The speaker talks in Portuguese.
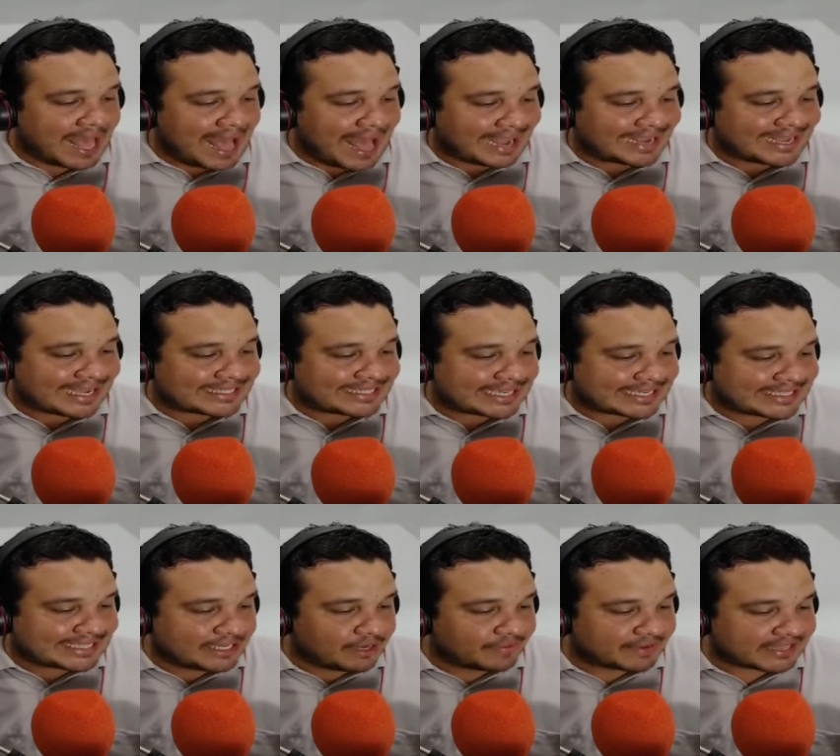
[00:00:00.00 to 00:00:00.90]
A Cássia
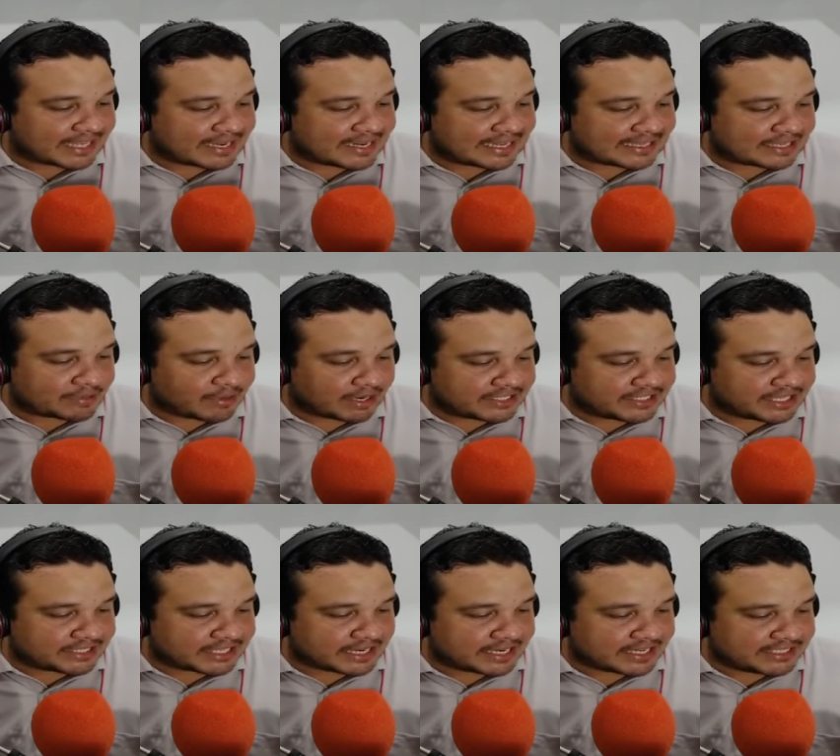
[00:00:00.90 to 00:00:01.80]
Silva tá ligada com a
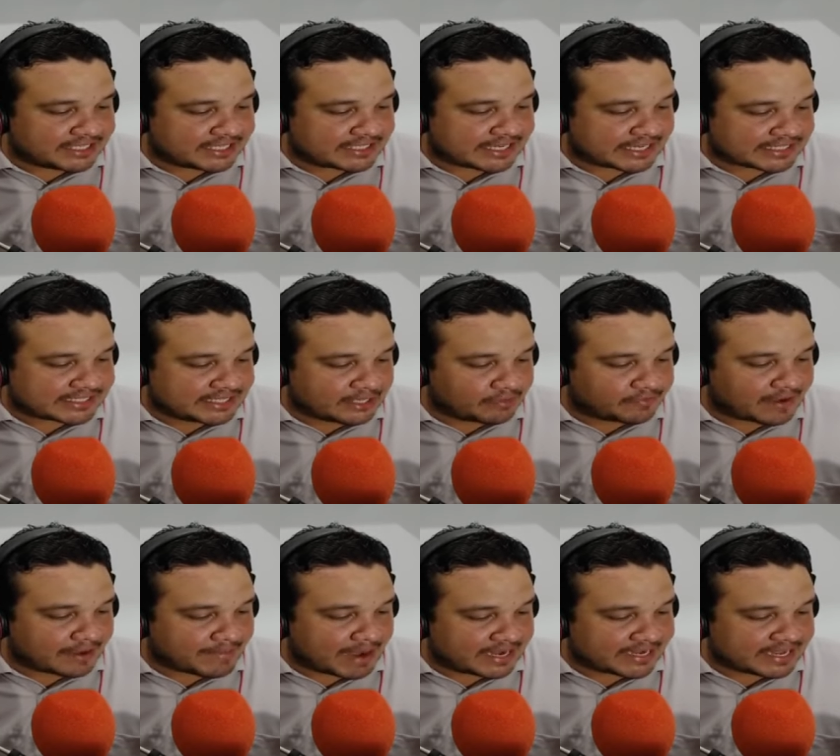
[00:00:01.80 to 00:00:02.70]
gente, a Letícia Silva,
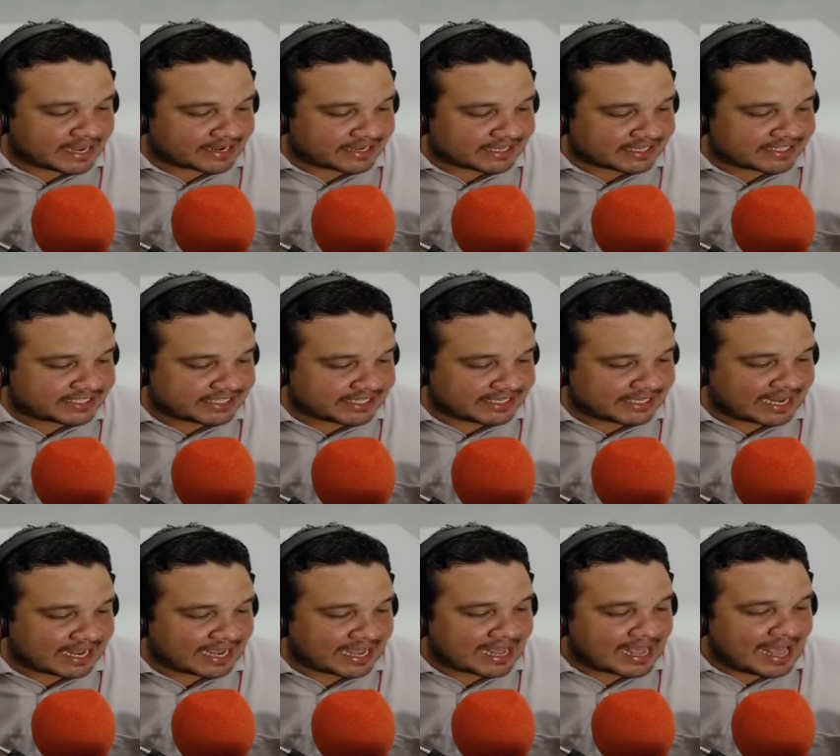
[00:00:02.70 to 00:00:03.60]
a Maria
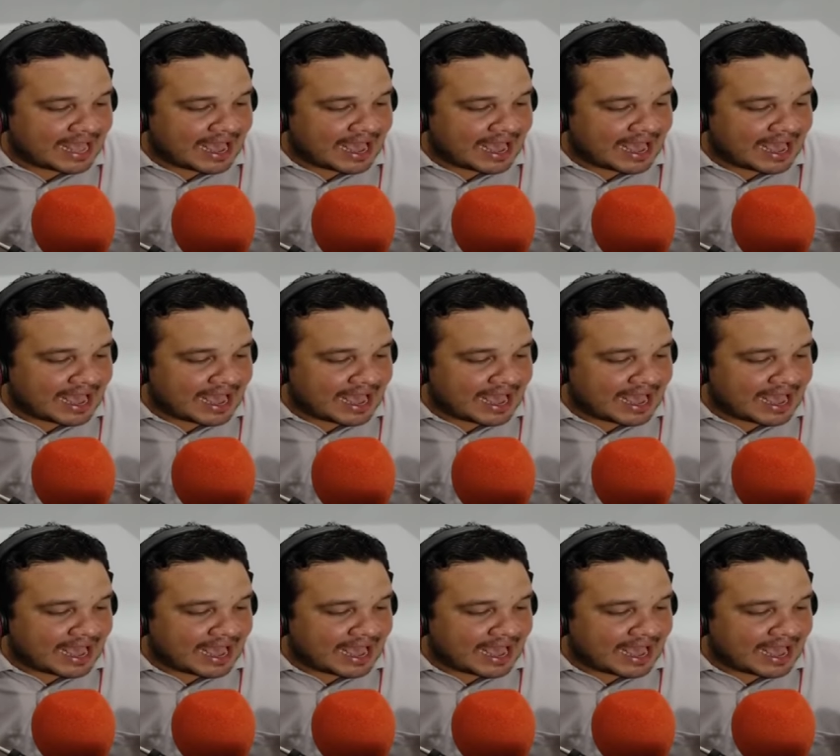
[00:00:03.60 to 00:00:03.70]
Cristina,